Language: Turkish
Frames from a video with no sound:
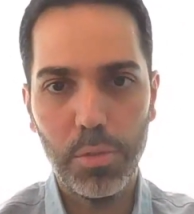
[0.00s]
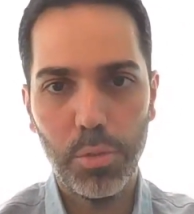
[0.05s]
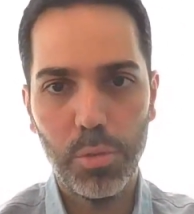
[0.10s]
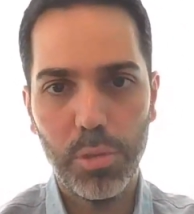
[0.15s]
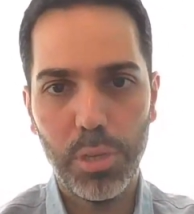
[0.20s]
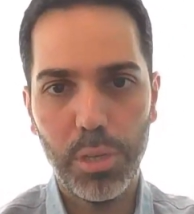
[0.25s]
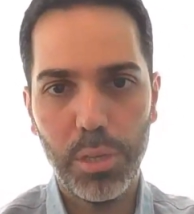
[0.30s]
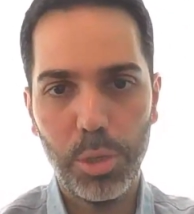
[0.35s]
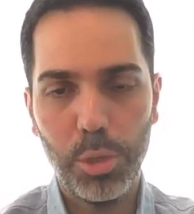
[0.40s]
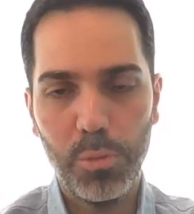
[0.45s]

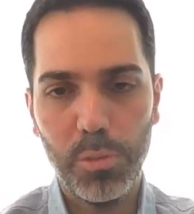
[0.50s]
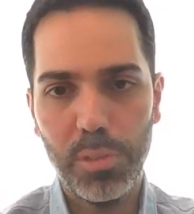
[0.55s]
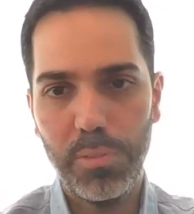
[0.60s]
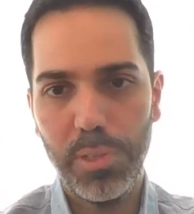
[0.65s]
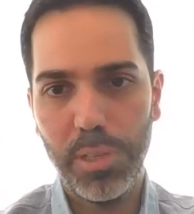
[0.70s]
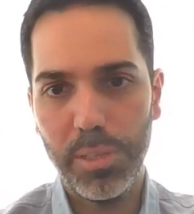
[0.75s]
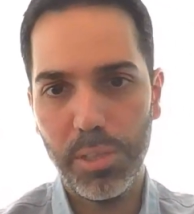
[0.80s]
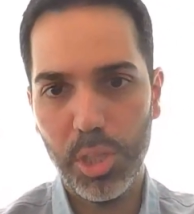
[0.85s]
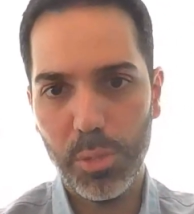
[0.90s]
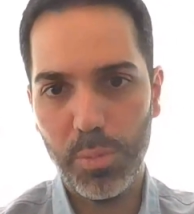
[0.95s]
çok daha
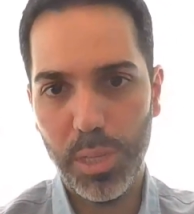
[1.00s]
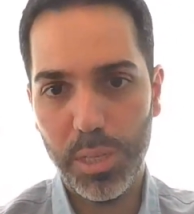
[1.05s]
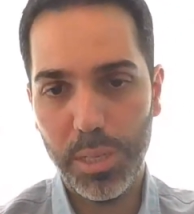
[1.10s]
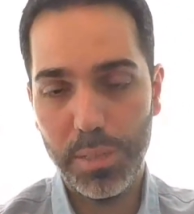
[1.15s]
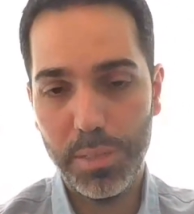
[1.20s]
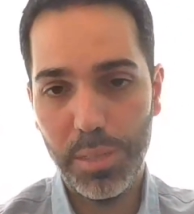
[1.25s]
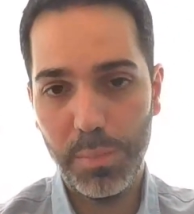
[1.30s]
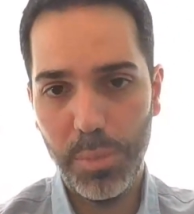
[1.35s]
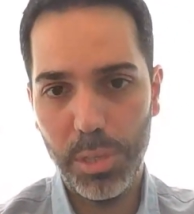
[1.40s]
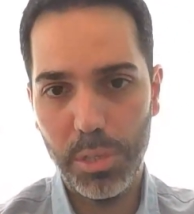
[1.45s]
inovatif
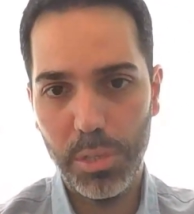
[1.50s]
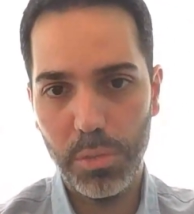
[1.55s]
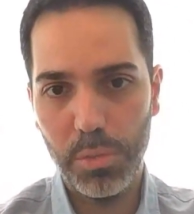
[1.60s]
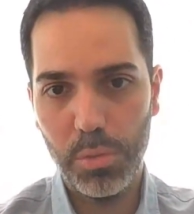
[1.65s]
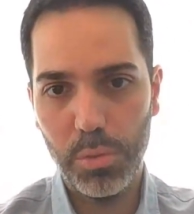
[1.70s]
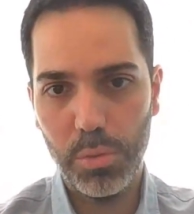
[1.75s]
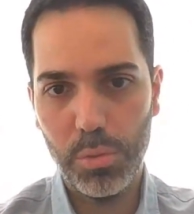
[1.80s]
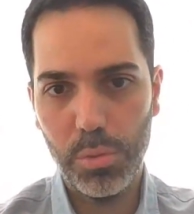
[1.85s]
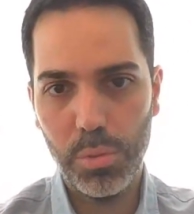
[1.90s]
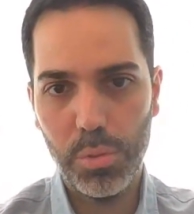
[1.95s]
yaklaşımlar getirmeye
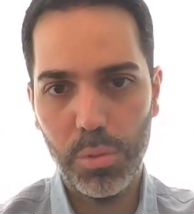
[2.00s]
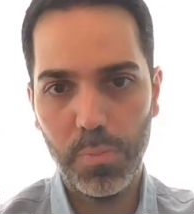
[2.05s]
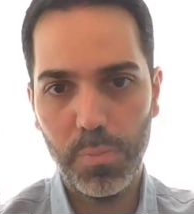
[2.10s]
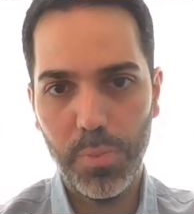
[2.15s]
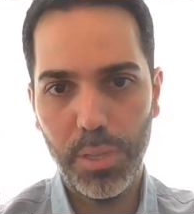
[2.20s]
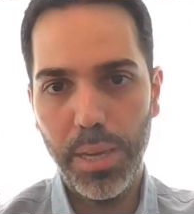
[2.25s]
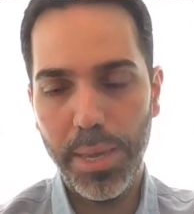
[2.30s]
çalışıyoruz.